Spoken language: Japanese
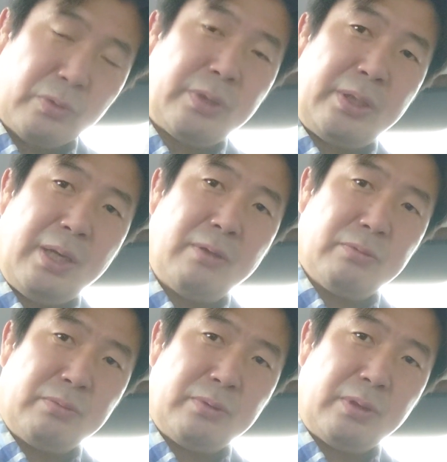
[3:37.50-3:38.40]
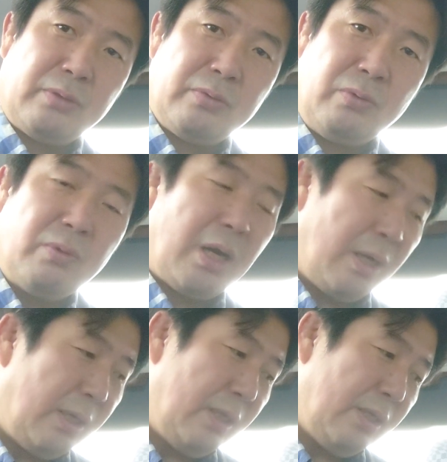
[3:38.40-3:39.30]
女性であるっていう方
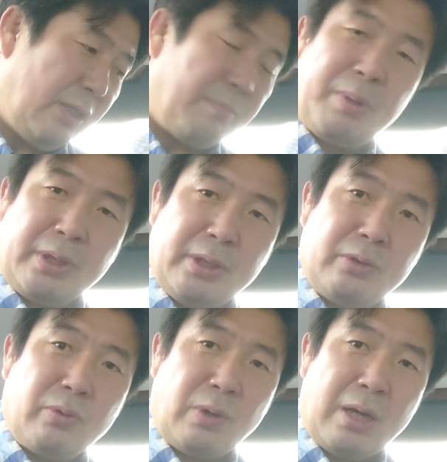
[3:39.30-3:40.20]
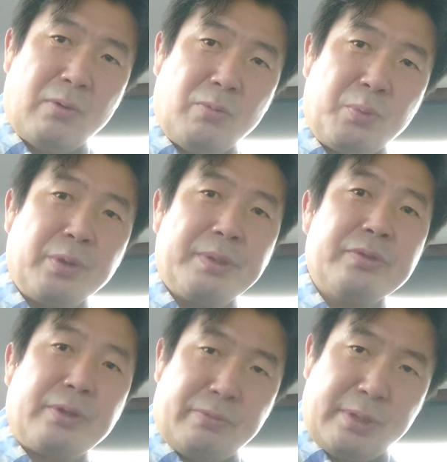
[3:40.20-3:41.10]
がやっぱりいいとは思い
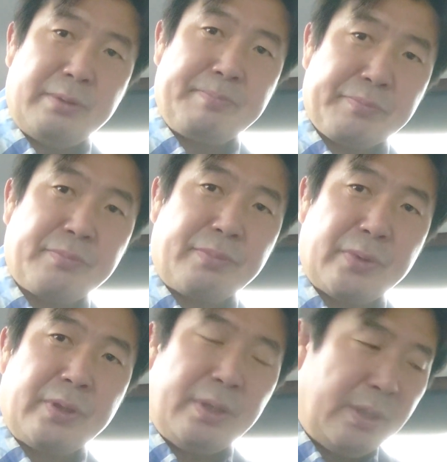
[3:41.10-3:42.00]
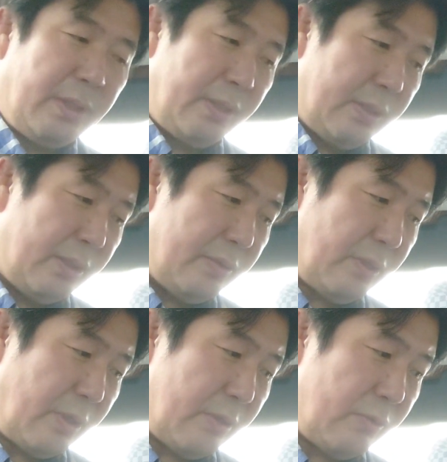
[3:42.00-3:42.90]
ますけどねで
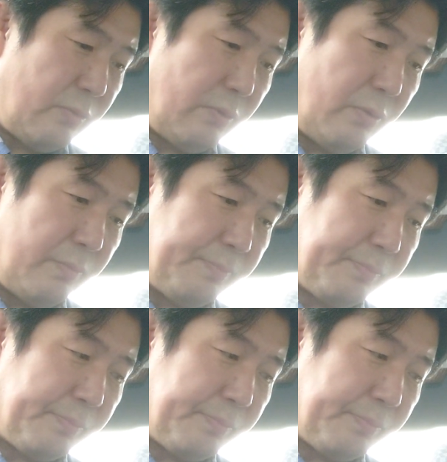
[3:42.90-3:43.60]
すからその